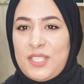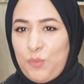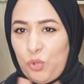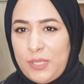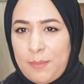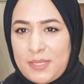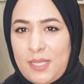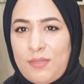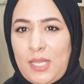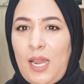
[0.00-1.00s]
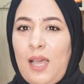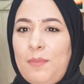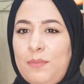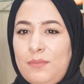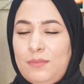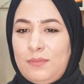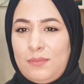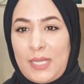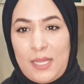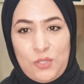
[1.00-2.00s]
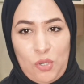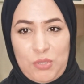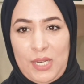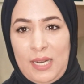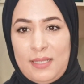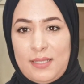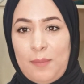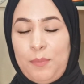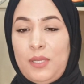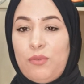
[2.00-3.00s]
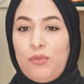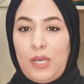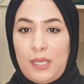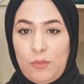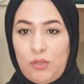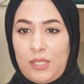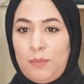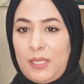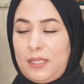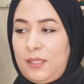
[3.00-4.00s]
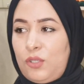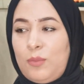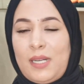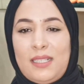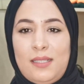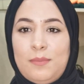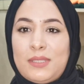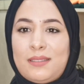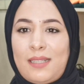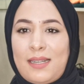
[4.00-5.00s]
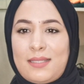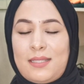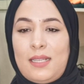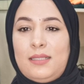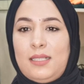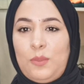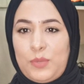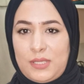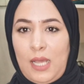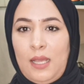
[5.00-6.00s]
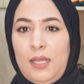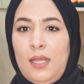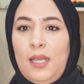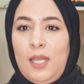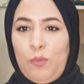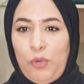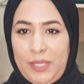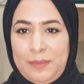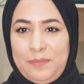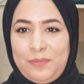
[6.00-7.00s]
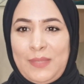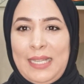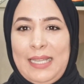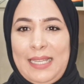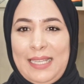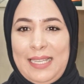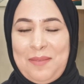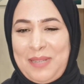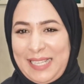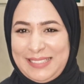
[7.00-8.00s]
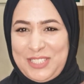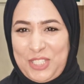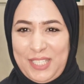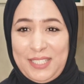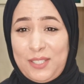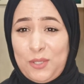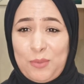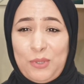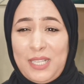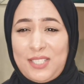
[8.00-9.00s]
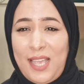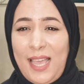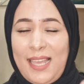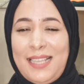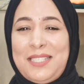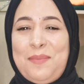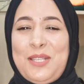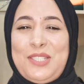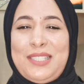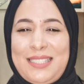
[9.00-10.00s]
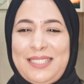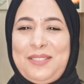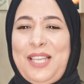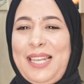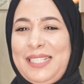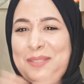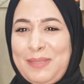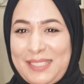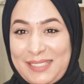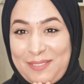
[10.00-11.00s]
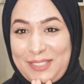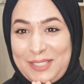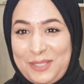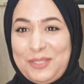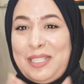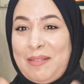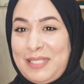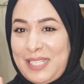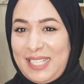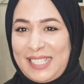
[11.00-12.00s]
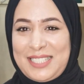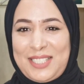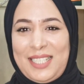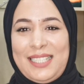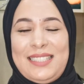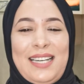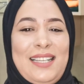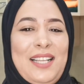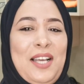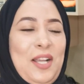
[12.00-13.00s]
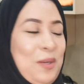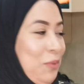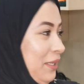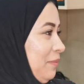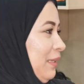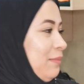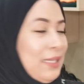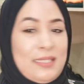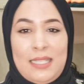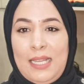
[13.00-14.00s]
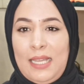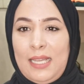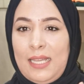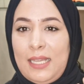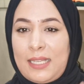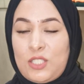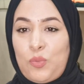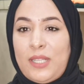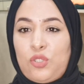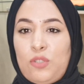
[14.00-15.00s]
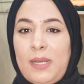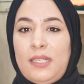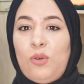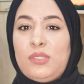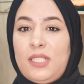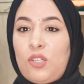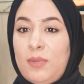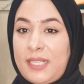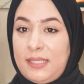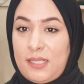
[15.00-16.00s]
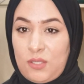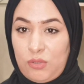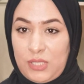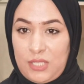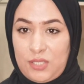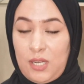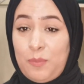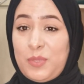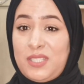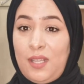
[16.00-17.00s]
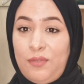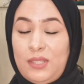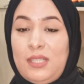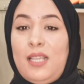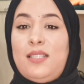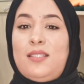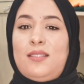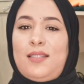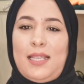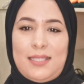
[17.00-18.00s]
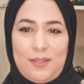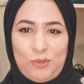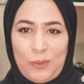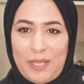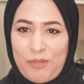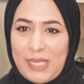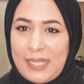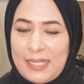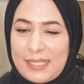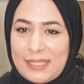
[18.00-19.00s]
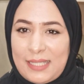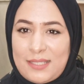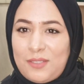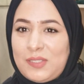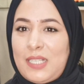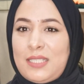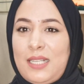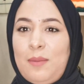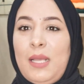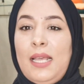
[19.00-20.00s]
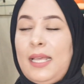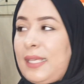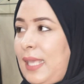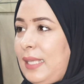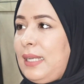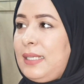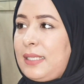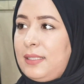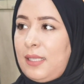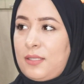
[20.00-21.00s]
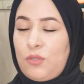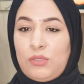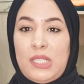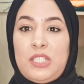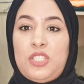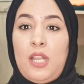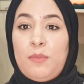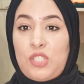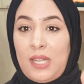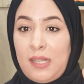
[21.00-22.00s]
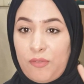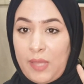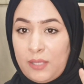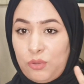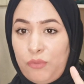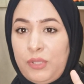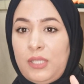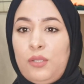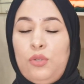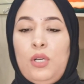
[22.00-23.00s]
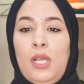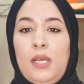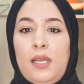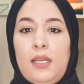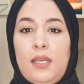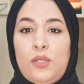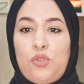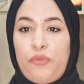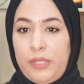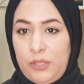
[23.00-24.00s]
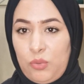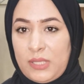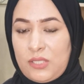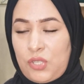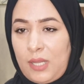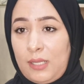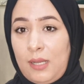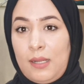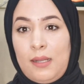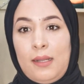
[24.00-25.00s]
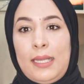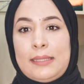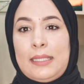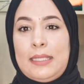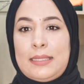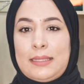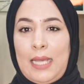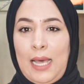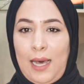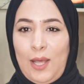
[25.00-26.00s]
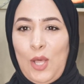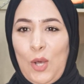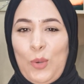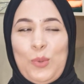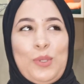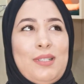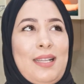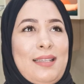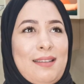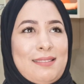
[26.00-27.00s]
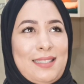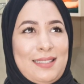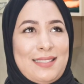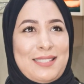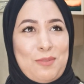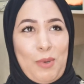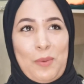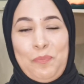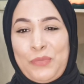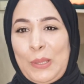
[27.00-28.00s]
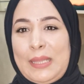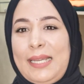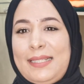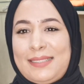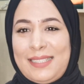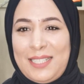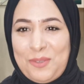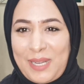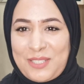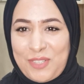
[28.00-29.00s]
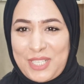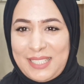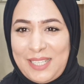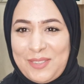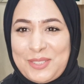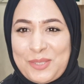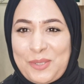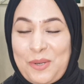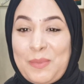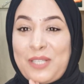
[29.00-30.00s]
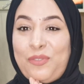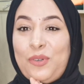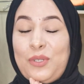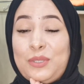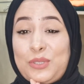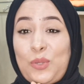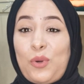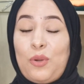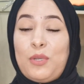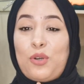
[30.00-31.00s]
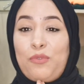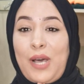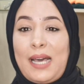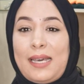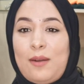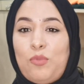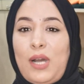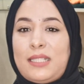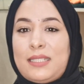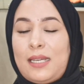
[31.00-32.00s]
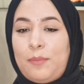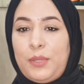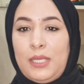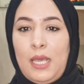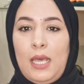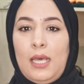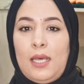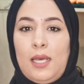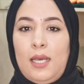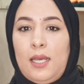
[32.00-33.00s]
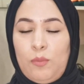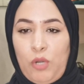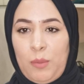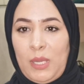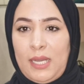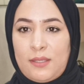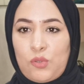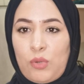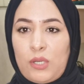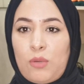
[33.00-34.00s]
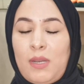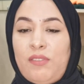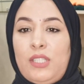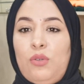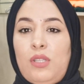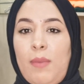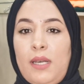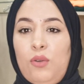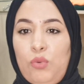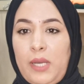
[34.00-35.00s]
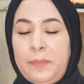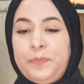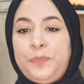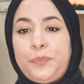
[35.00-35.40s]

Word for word: اسمحوا لي بزاف صراحه ما كنجاوبش على لي زابيل فريمون كما قلت لكم راني مستريسيه ديال بصح مهم نبقى آه، نشكي عليكم نقول لي شحال هذه ما جيتي شحال هذه ما درتي فيديو دابا جايه كتشكي علينا المهم البنات آه كنت وعدتكم انه ندير لكم ليكيداسيون ديال الجلب بزاف الناس كيصيفطوا لي فينا هي ليكيداسيون ديال الجلب كاينه ليكيداسيون ديال الجلب ان شاء الله فيها دو فيديو آه، جوج فيديوهات ان شاء الله الله يعطيني الصحه والله يعطيني الصبر الله يعطيني الوقت فاش انا نصورهم لك نصورهم لكم في اقرب وقت يا ربي المهم آه، انا غنصور لكم لا فيديو دابا الاولى